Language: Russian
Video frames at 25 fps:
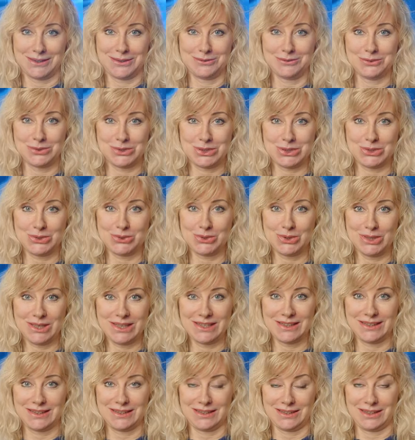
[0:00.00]
того, что
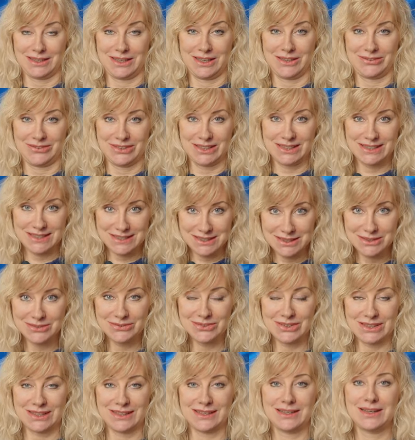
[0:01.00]
это
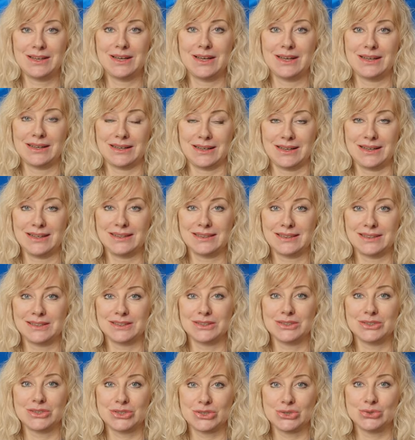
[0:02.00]
эффективно, это
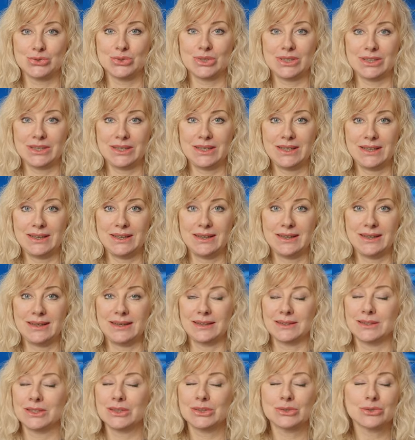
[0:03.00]
еще и
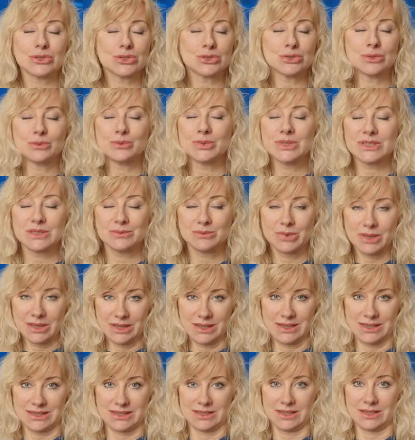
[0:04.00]
не то, что
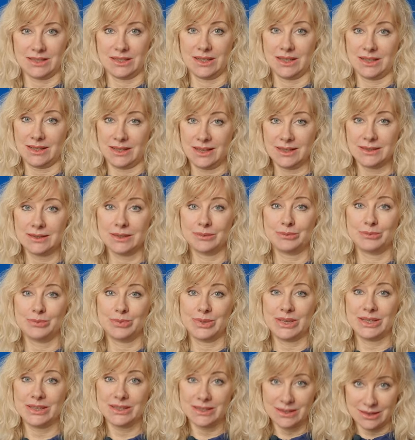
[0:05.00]
безболезненно, это
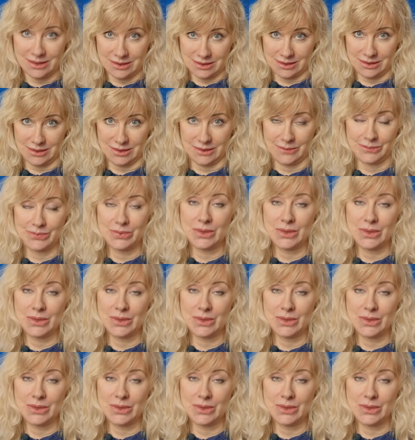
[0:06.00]
приятно.